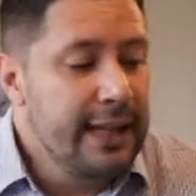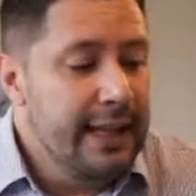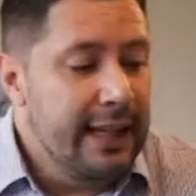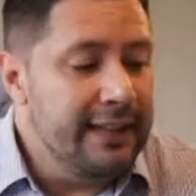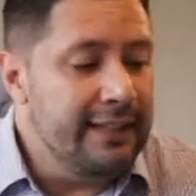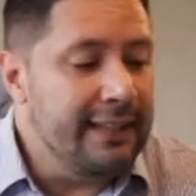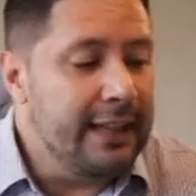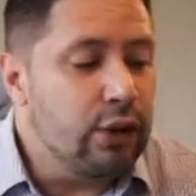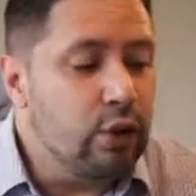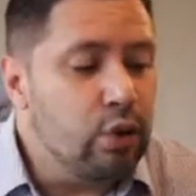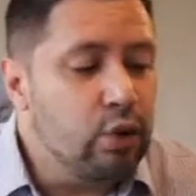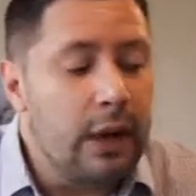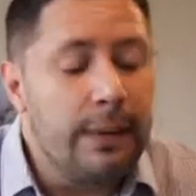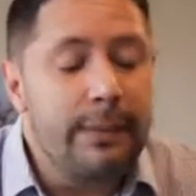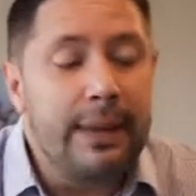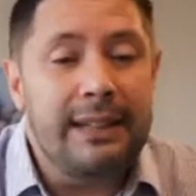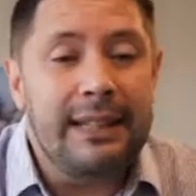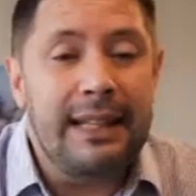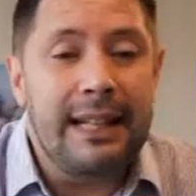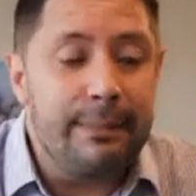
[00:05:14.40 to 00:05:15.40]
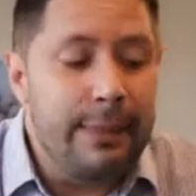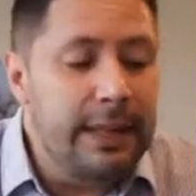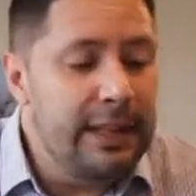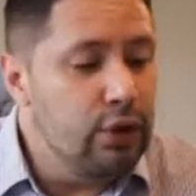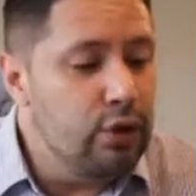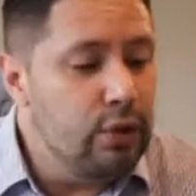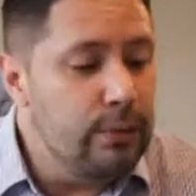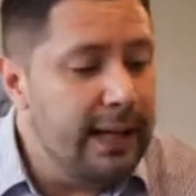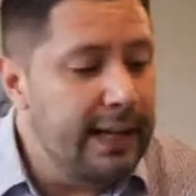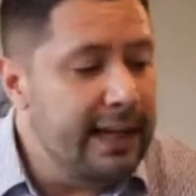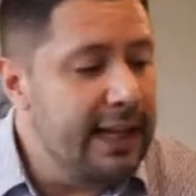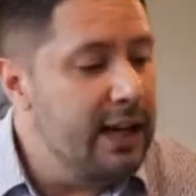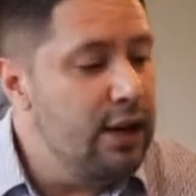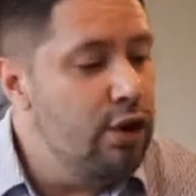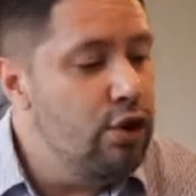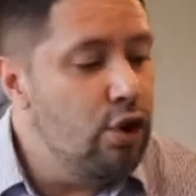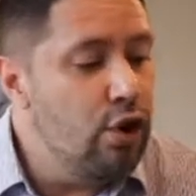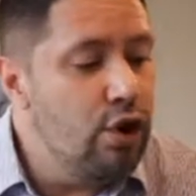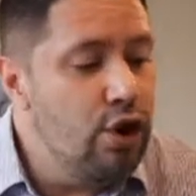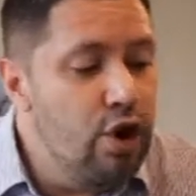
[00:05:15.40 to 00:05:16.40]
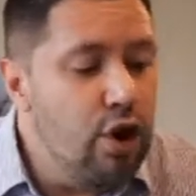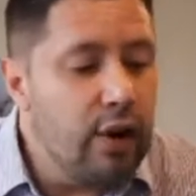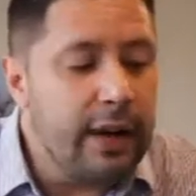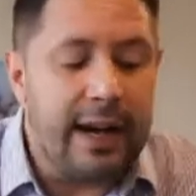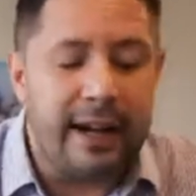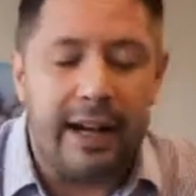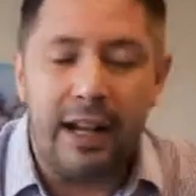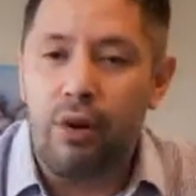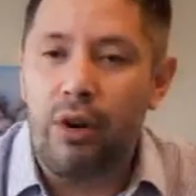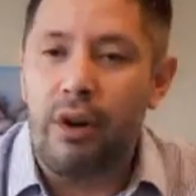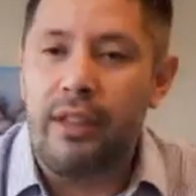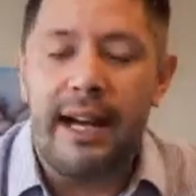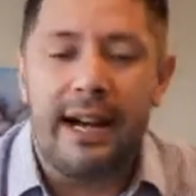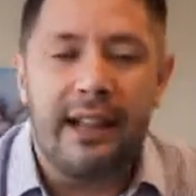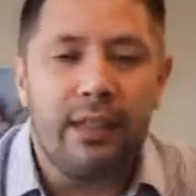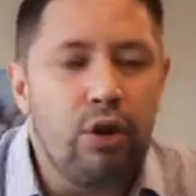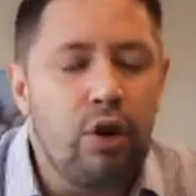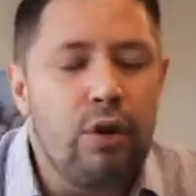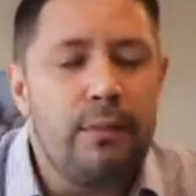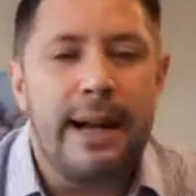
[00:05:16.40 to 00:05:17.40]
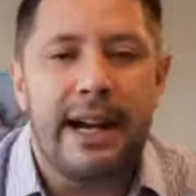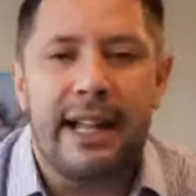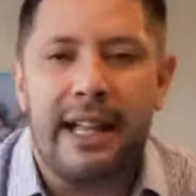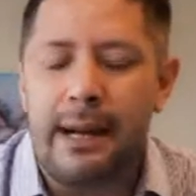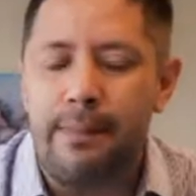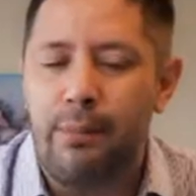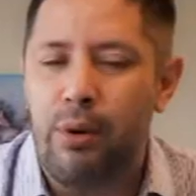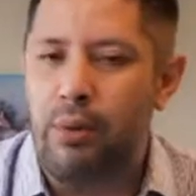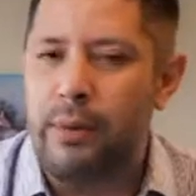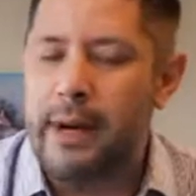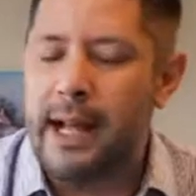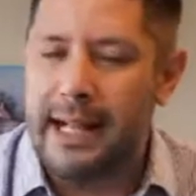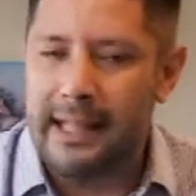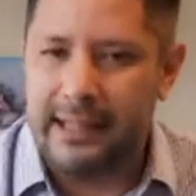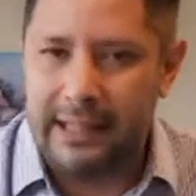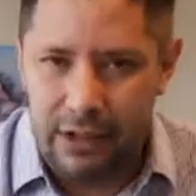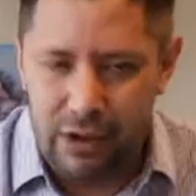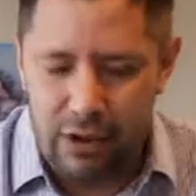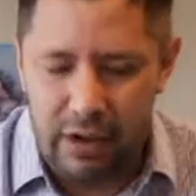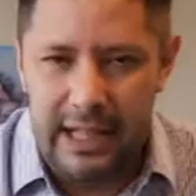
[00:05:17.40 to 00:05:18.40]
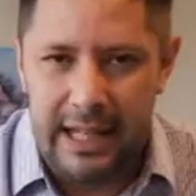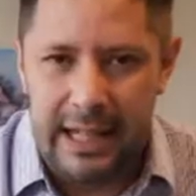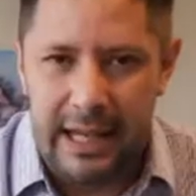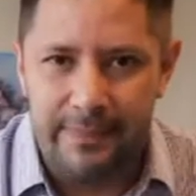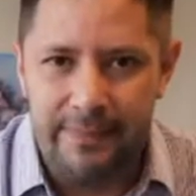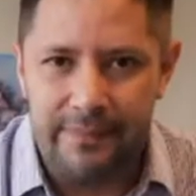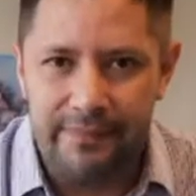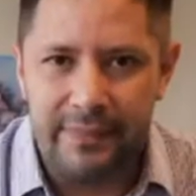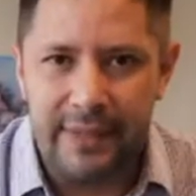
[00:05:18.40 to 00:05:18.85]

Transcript: Dice que usualmente la mente humana no logra recordar dos marcas por una categoría.